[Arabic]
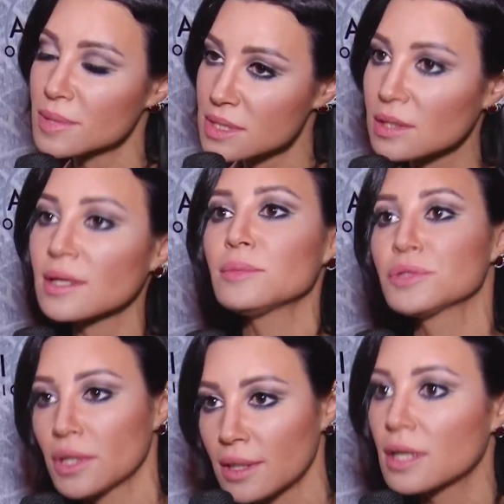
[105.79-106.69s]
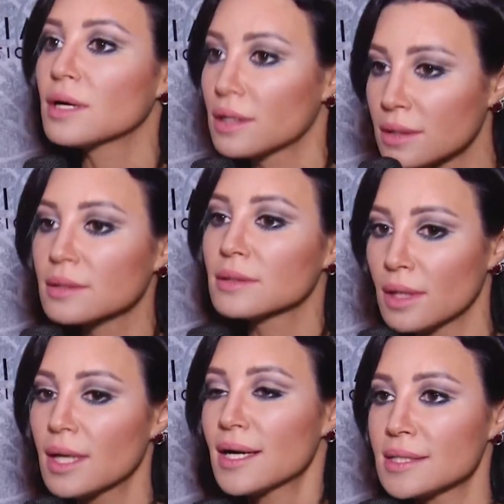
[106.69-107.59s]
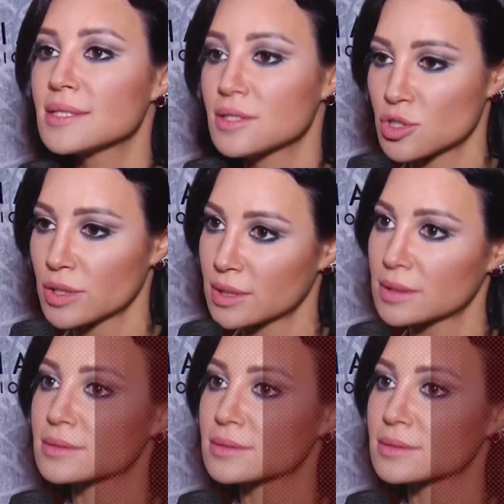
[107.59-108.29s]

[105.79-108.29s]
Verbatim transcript: هي بس تتقال بطريقة هادية شوية